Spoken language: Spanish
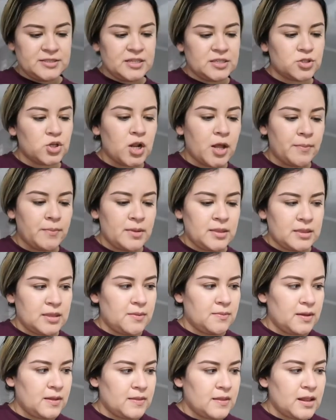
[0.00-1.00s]
esta solamente
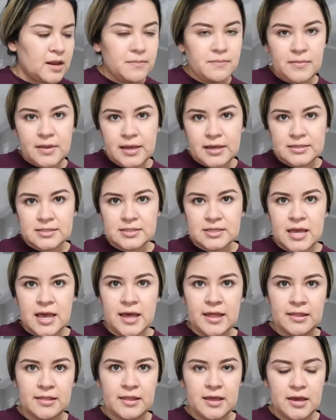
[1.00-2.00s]
viene el mix
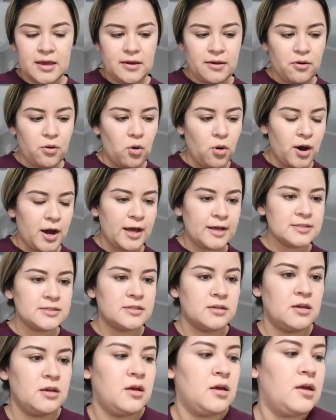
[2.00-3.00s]
de hojas.
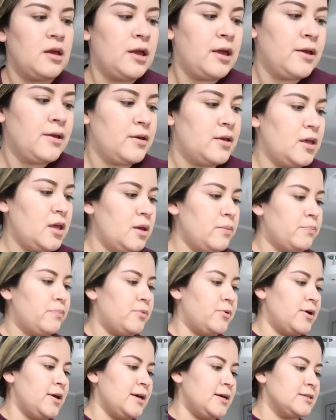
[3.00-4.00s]
Y
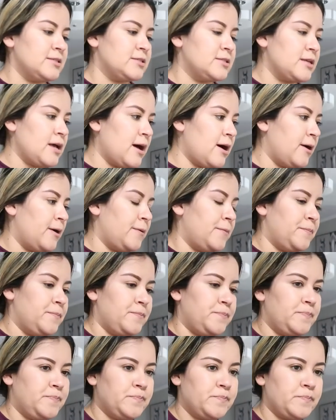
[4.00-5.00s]
pues
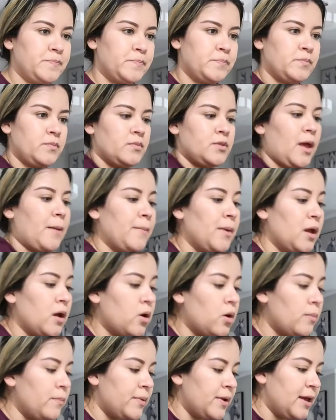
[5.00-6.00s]
también
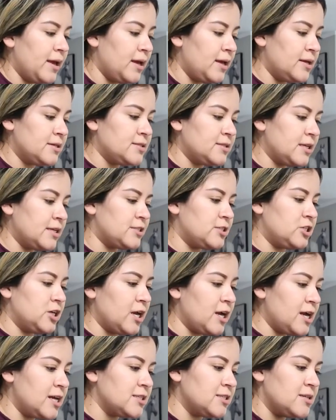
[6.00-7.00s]
compré estas,
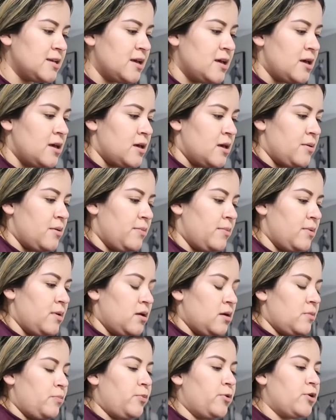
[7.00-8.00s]
chicas,
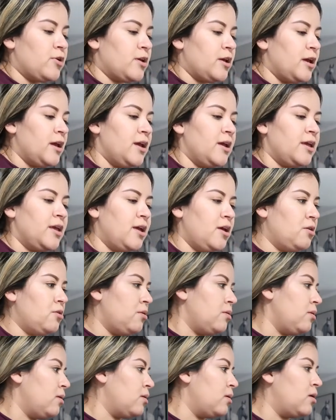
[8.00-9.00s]
porque
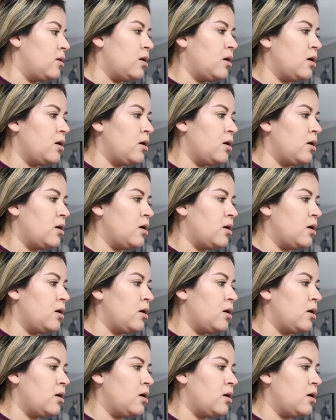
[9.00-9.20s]
quiero